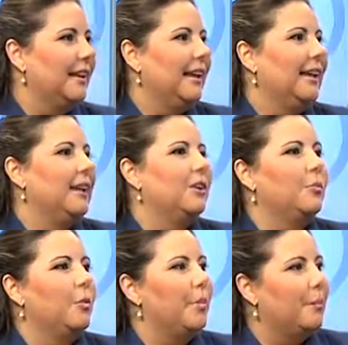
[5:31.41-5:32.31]
eh, y
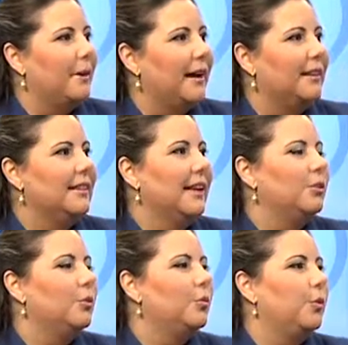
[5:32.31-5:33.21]
como papá,
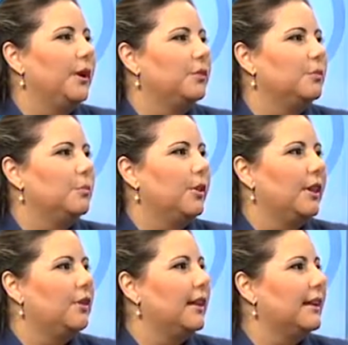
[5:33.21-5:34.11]
dando buenos
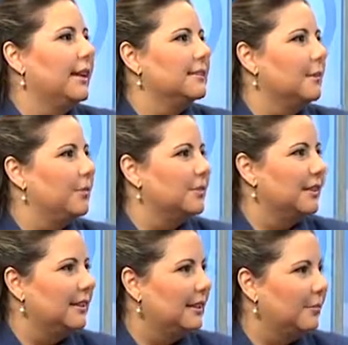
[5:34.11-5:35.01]
modelos de crianza
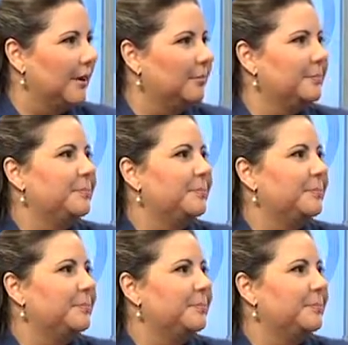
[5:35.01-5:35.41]
positiva.